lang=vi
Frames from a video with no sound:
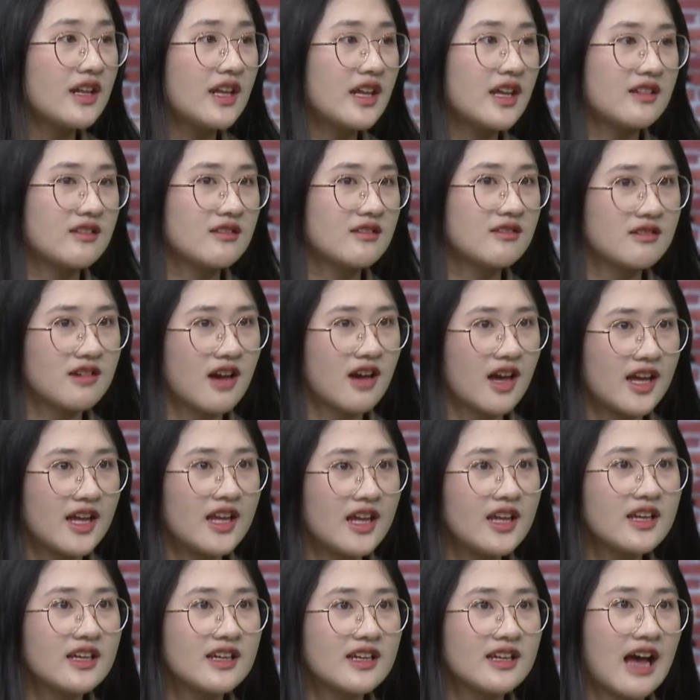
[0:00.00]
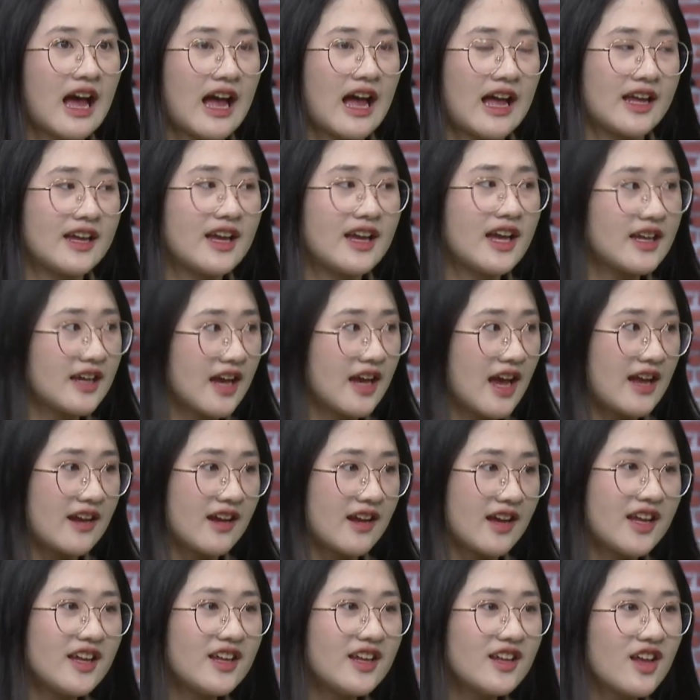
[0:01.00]
thì từ đấy cái ngành nghề
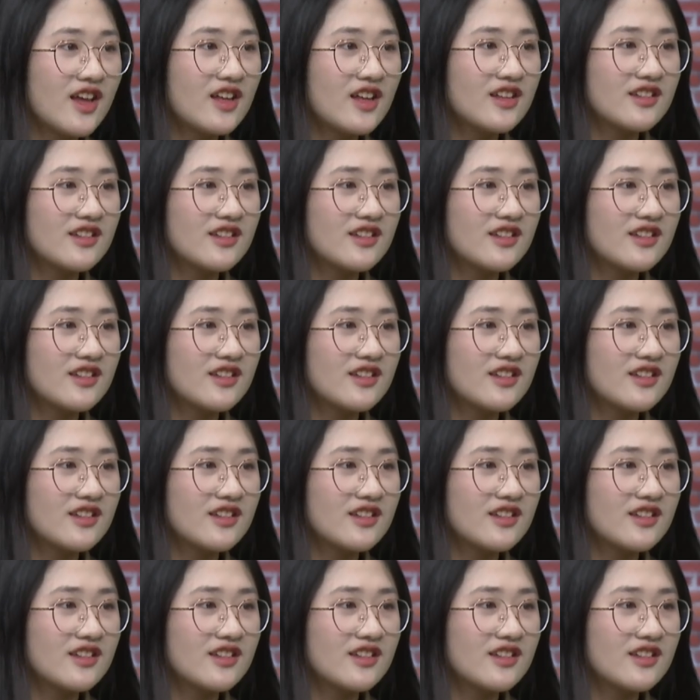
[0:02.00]
đấy